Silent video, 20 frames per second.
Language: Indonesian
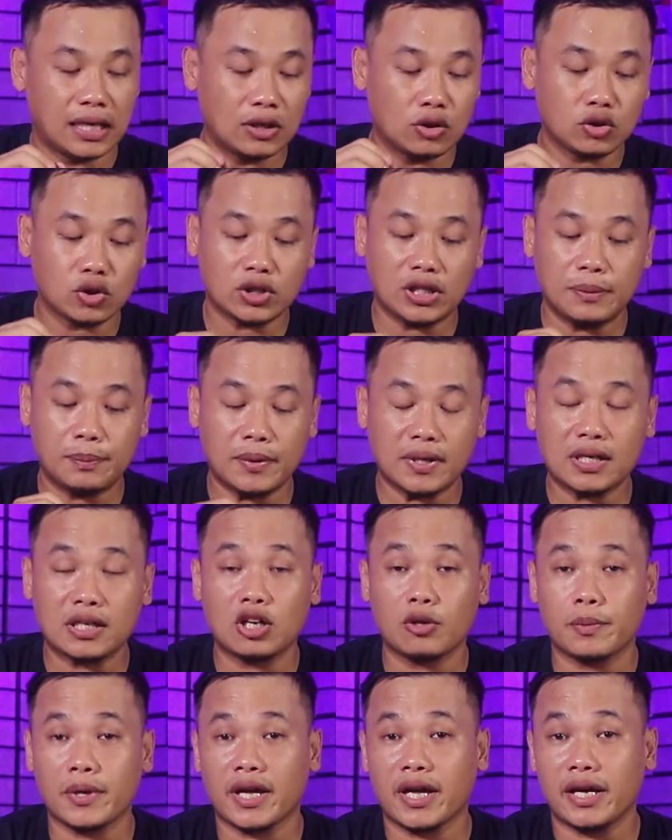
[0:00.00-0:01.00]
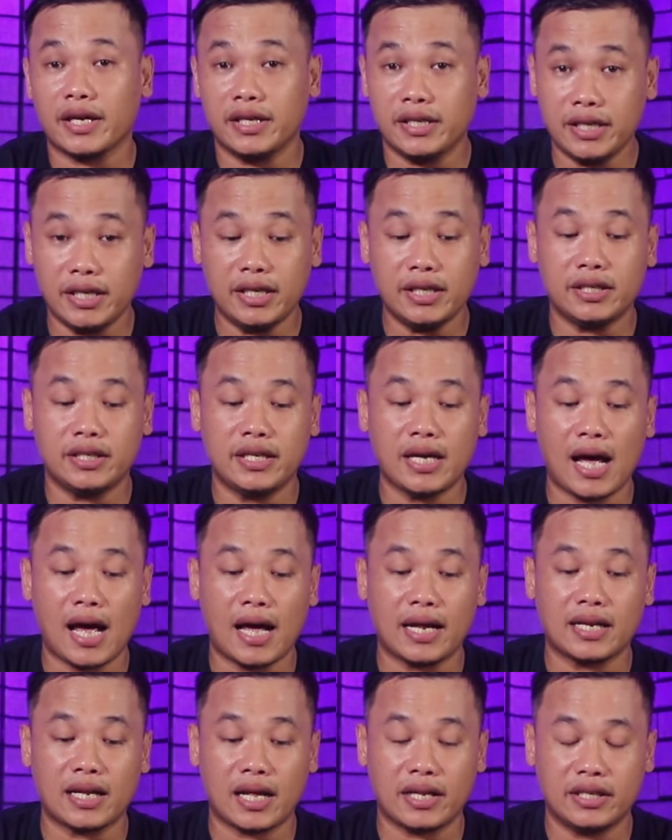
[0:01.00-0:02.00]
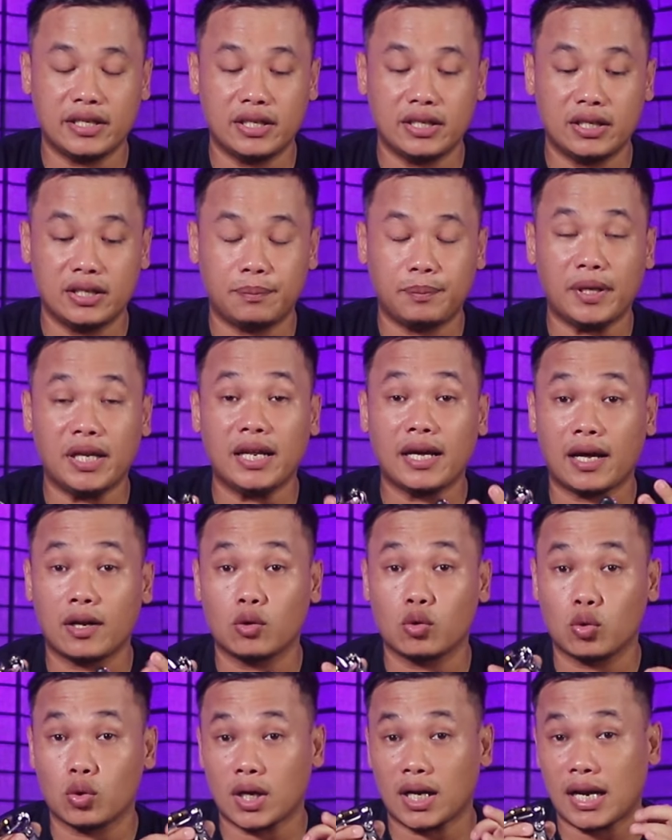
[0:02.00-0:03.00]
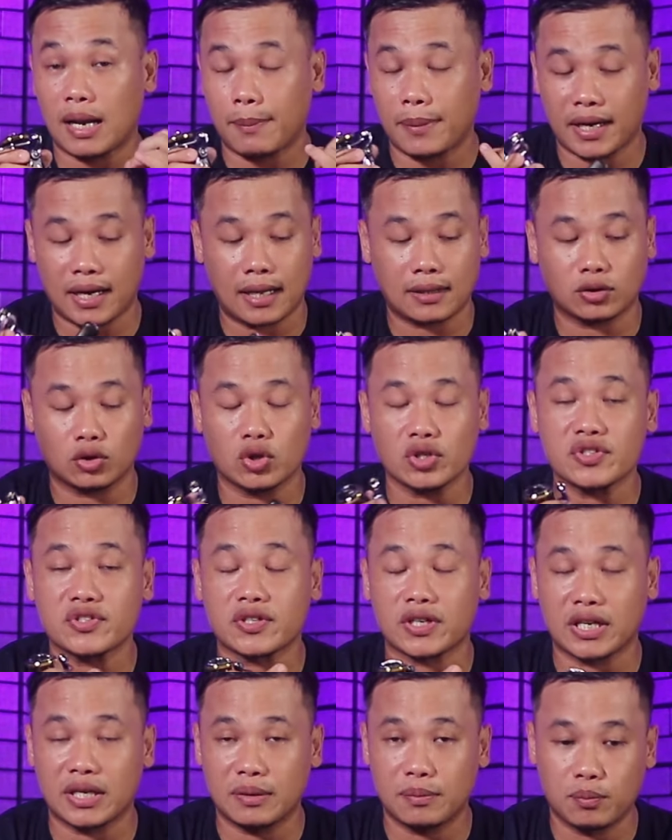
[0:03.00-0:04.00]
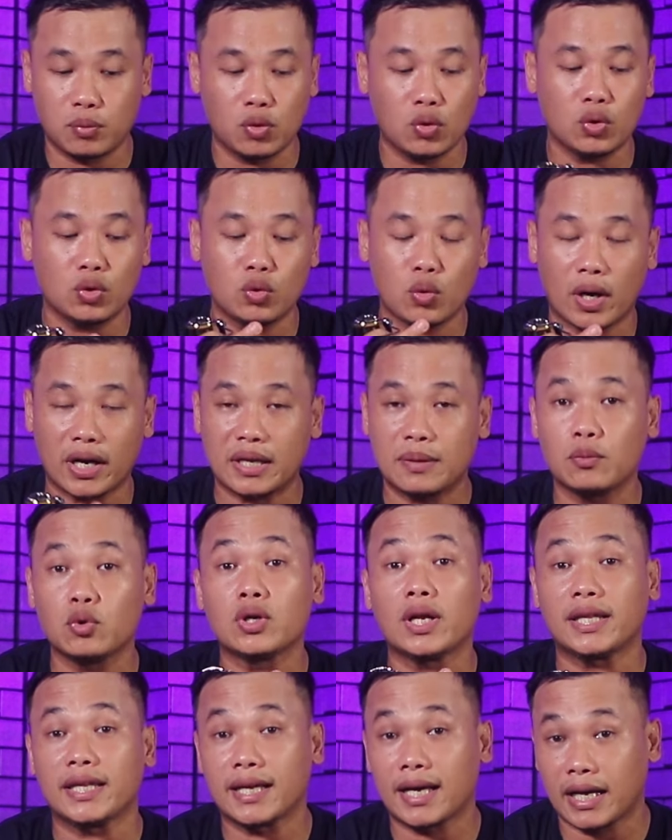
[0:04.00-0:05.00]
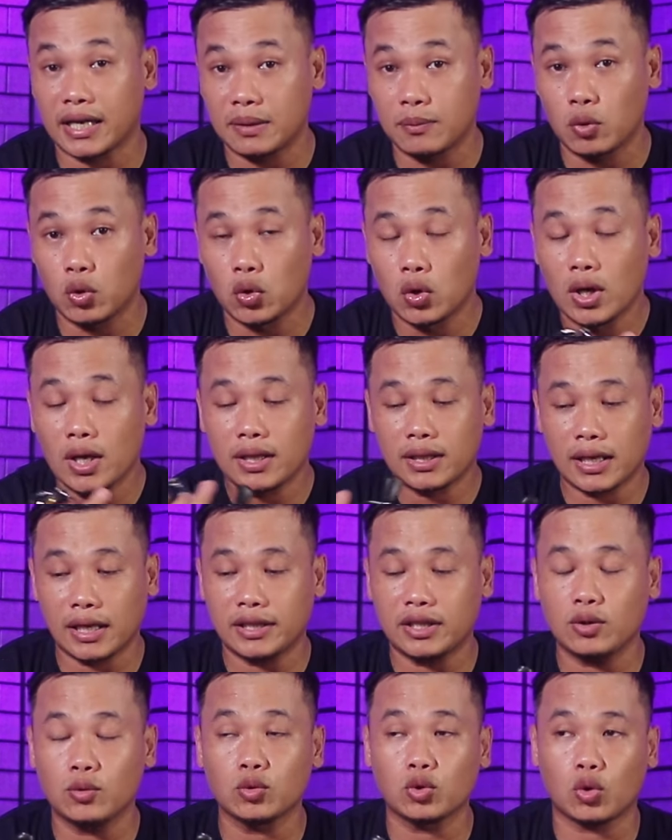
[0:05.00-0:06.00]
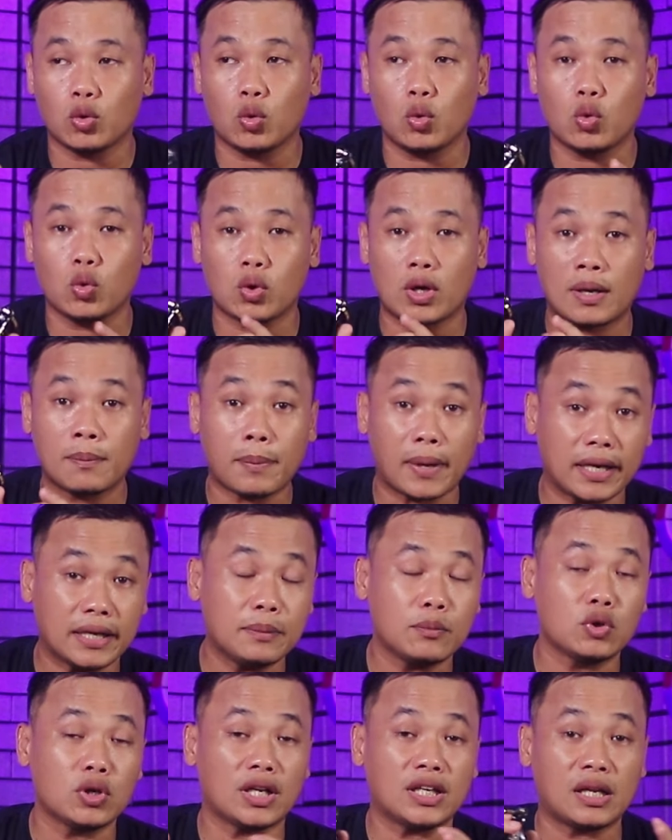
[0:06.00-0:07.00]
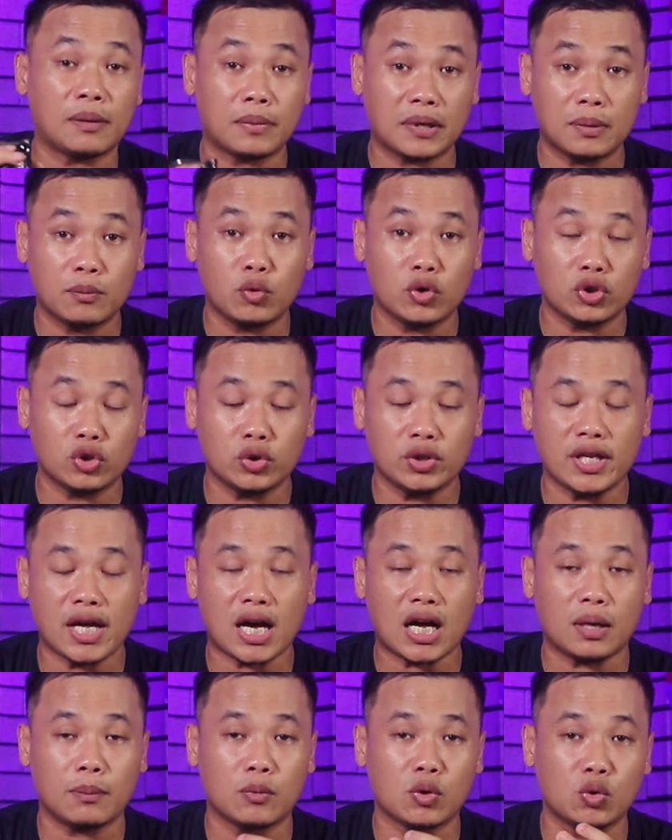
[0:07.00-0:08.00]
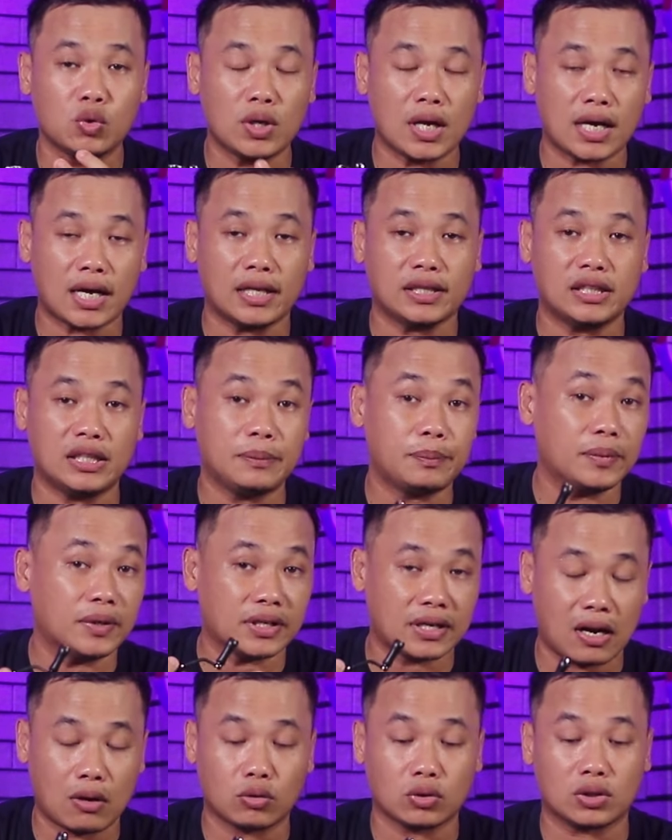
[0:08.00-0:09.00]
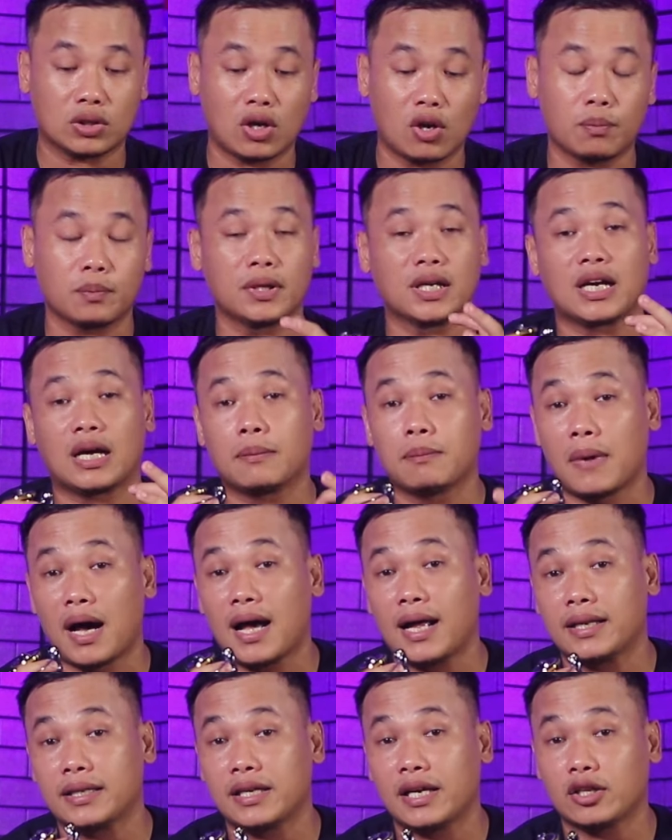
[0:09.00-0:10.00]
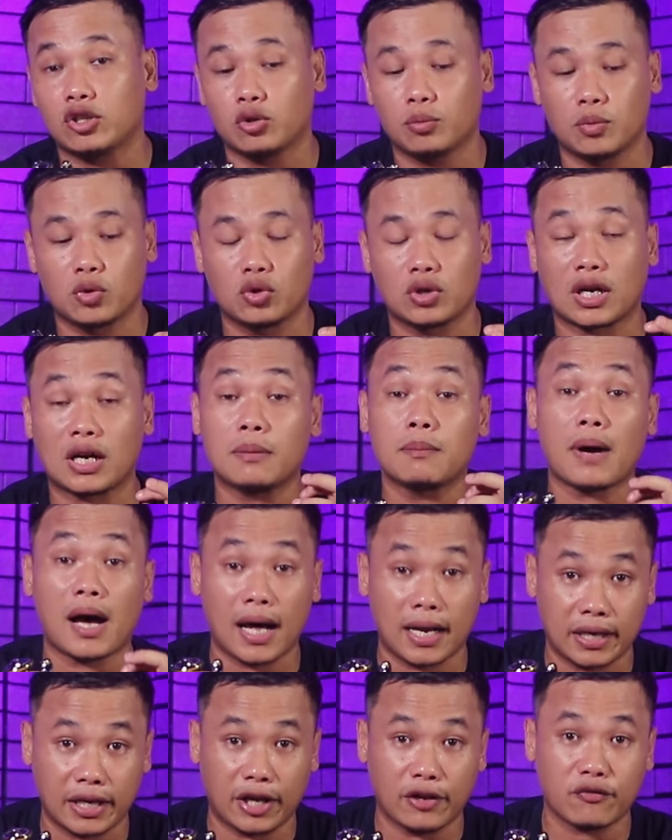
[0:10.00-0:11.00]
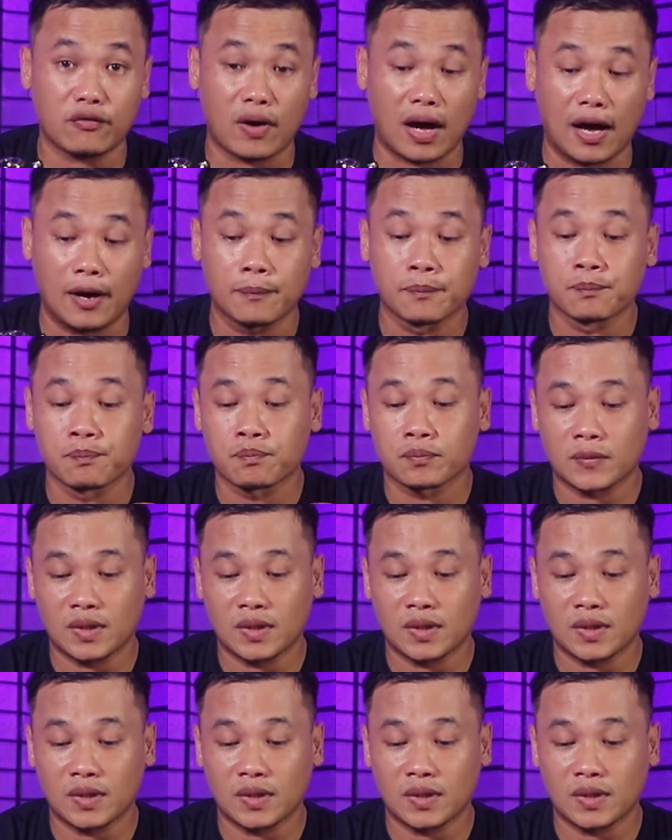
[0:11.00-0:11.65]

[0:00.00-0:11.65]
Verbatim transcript: Dan untuk tipe knobnya kayak gini, dia ada di pilihan ukuran 800, 1000, 2000, dan 3000. Nanti untuk ukuran 4000 dan 6000 itu dia akan menggunakan tipe round knob dengan bahannya itu menggunakan bahan EVA.